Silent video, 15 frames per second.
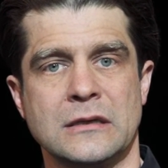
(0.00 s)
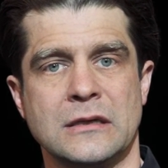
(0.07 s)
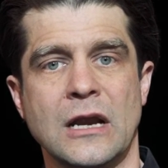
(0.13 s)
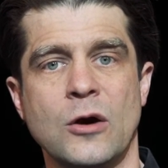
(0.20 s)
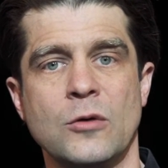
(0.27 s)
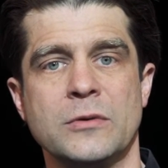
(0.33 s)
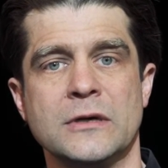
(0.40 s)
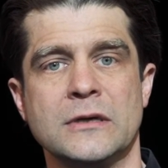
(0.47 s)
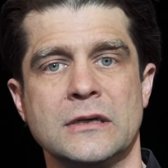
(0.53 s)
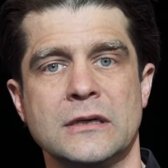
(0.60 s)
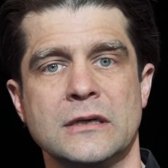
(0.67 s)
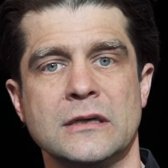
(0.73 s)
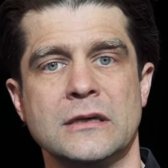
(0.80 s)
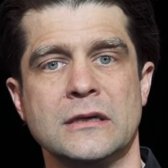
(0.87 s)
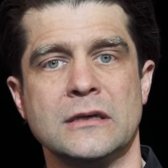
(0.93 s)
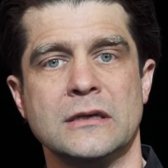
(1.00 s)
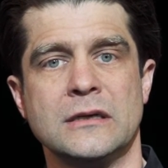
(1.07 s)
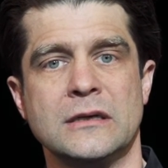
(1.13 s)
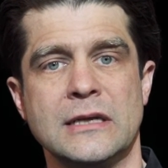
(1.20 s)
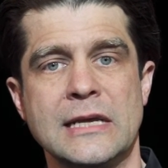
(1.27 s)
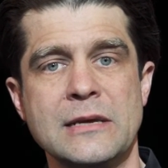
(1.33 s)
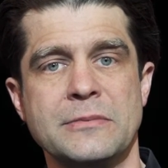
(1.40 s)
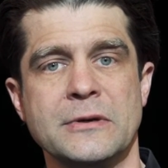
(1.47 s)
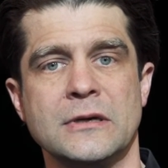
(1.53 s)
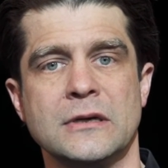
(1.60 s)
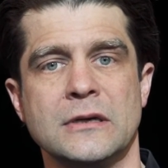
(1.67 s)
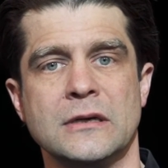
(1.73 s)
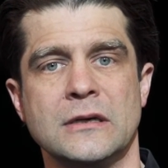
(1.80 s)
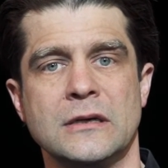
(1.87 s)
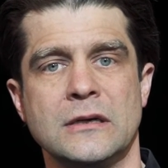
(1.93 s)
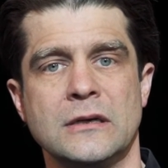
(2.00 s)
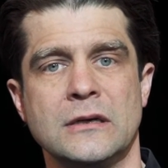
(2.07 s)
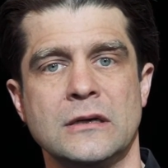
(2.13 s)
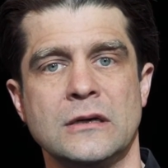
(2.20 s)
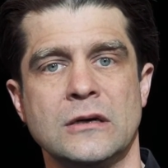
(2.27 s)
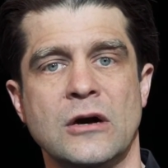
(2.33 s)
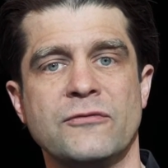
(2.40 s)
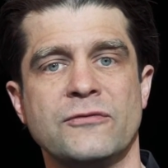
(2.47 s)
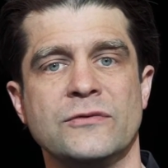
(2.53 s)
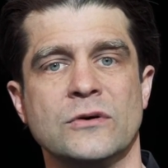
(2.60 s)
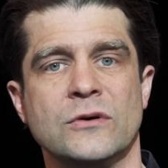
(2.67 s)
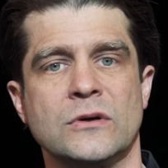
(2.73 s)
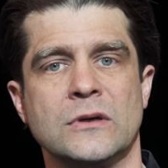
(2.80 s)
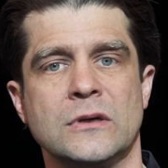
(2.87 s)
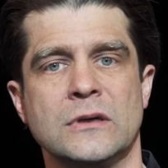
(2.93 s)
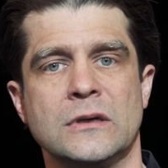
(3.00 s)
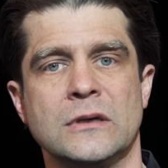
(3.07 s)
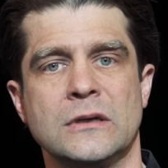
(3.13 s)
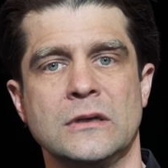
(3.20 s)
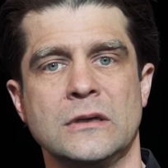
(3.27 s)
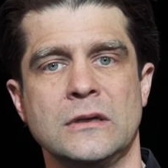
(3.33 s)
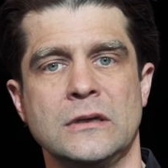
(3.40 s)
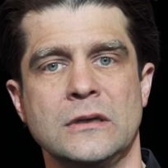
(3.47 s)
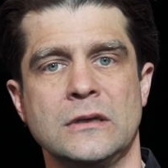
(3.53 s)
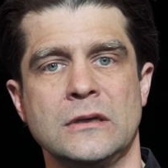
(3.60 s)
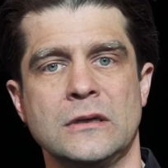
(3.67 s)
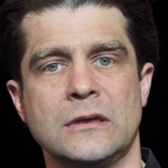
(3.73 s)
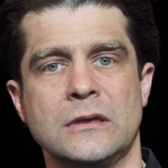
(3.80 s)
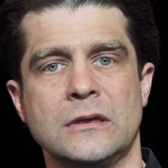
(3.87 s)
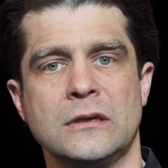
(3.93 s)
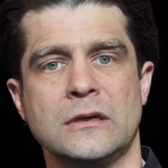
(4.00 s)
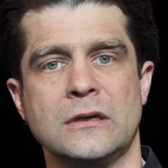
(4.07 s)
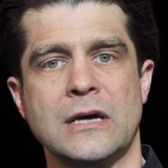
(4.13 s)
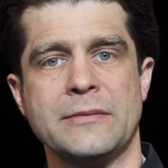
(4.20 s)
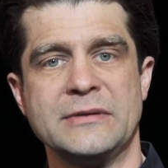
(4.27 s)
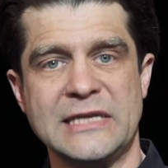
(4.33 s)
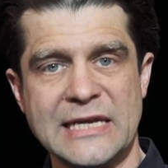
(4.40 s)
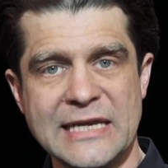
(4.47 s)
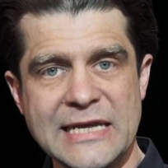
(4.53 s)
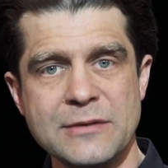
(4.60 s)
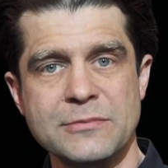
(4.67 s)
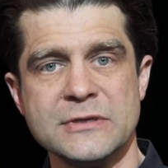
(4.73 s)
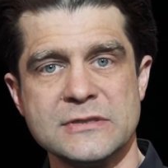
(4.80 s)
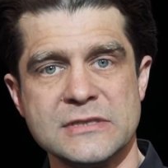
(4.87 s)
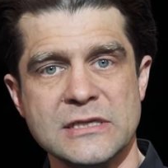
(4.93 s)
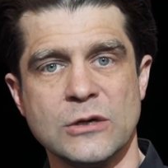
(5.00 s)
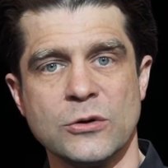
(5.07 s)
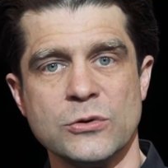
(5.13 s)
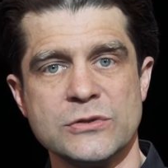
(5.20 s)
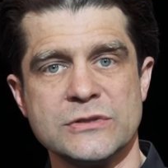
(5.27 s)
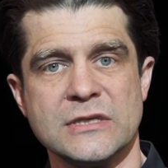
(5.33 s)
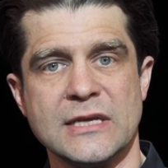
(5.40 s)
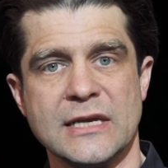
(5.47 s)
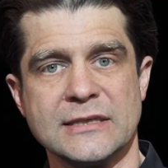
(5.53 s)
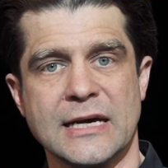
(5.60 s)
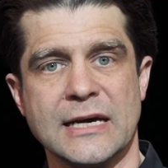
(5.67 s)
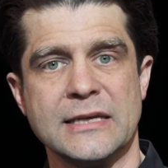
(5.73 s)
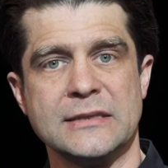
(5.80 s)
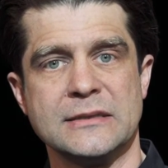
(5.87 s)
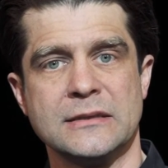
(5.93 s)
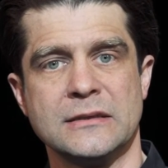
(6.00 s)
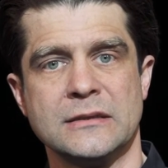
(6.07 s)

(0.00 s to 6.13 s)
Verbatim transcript: Glaube, Liebe, Hoffnung. Aber die Liebe ist die größte der dreien.